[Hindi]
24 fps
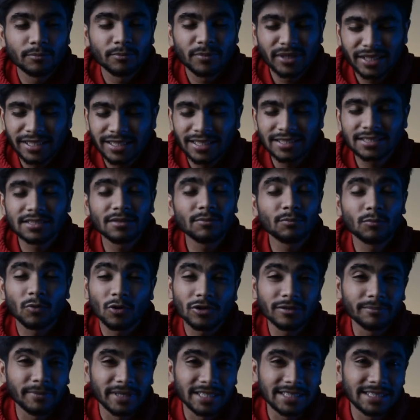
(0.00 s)
पर ये सब
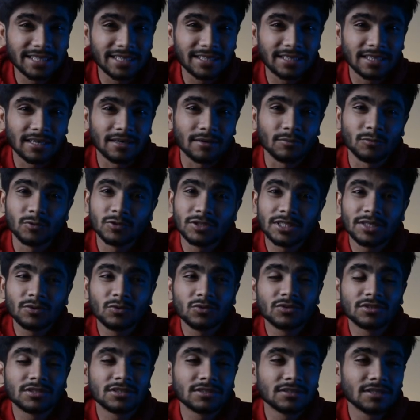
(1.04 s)
बहुत बेसिक था मुझे
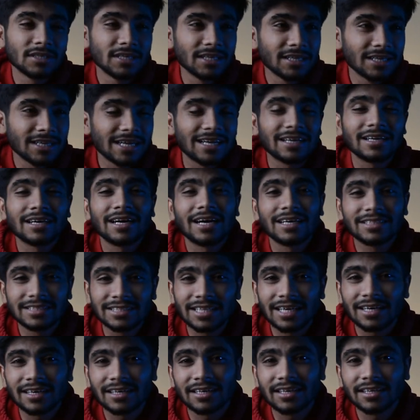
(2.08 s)
कुछ
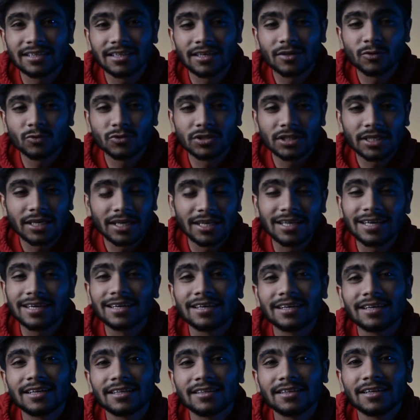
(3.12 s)
अच्छा करना था कुछ अलग
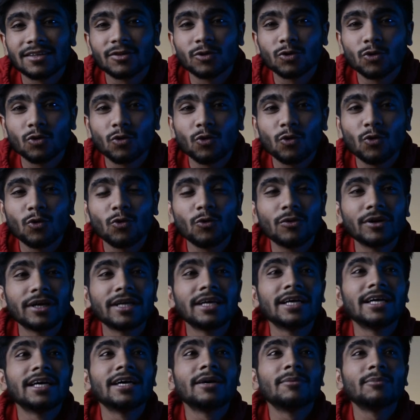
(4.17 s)
करना था तो
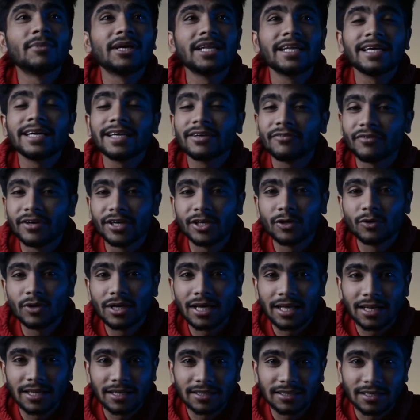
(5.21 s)
मैंने एक वीडियो
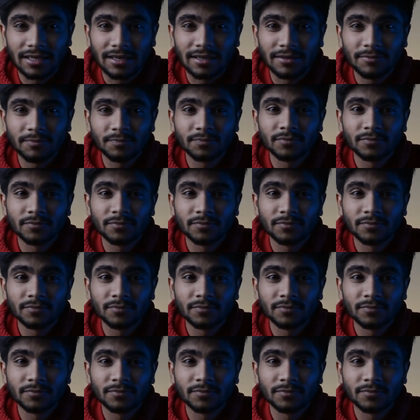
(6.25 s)
डाला था